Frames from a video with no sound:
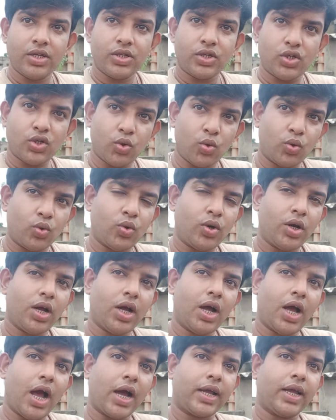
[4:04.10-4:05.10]
ছোটরা
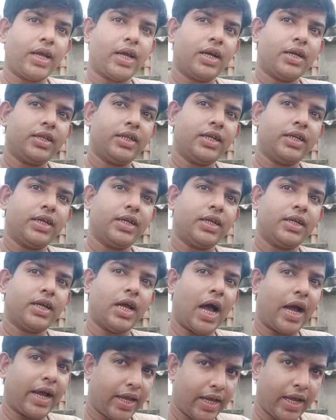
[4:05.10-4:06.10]
আগেকার দিনে
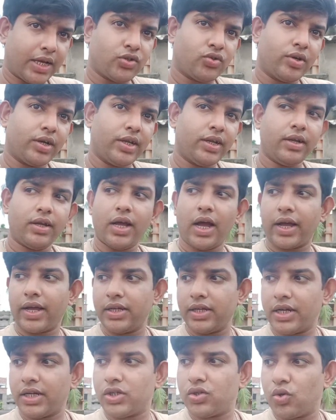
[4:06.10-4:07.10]
আগে অ্যাকচুয়ালি আগে
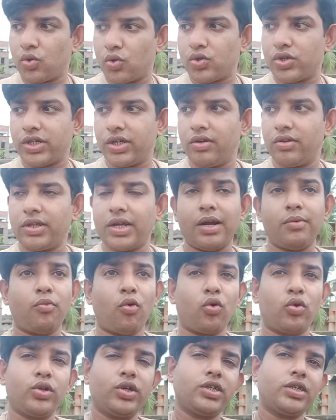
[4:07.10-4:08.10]
যারা ছোট ছিল তারা
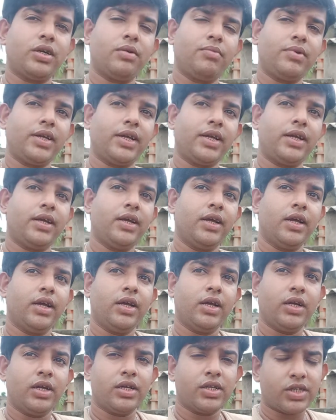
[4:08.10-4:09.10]
বড়দের সামনে
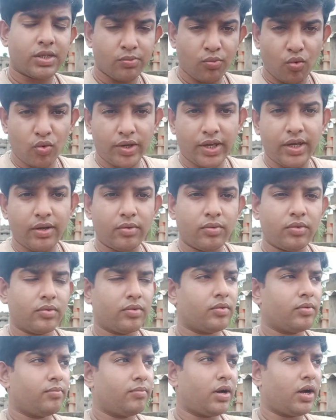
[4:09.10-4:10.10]
স্মোকিং
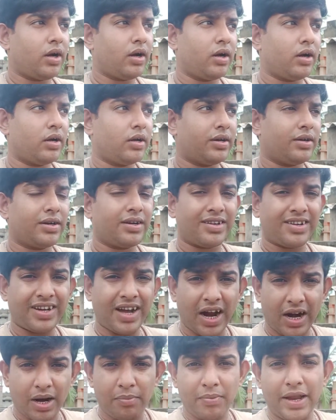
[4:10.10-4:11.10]
বা
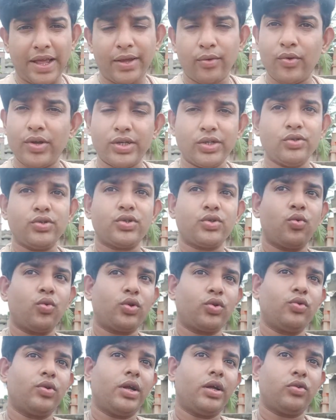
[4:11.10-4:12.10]
খারাপ ল্যাঙ্গুয়েজ ইউজ
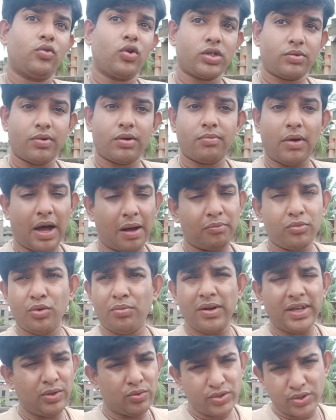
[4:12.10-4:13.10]
করতো না দশবার ভাবতো বা
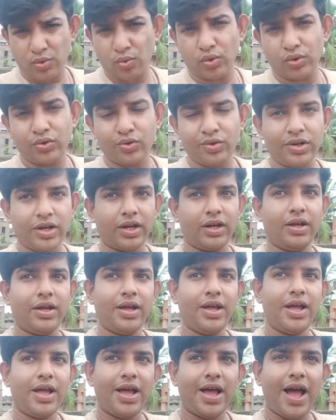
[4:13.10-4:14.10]
ইউজ করতো না
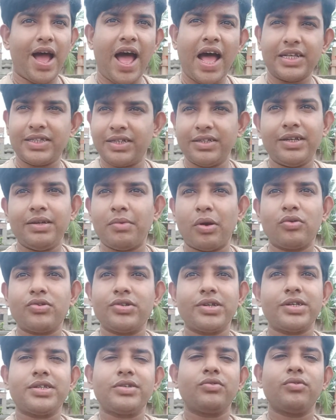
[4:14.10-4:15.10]
আজকের দিনে মানুষের
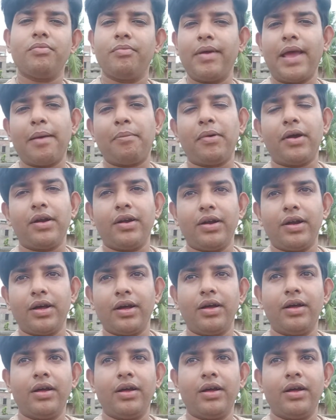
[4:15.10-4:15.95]
কাছে কোনো ব্যাপার না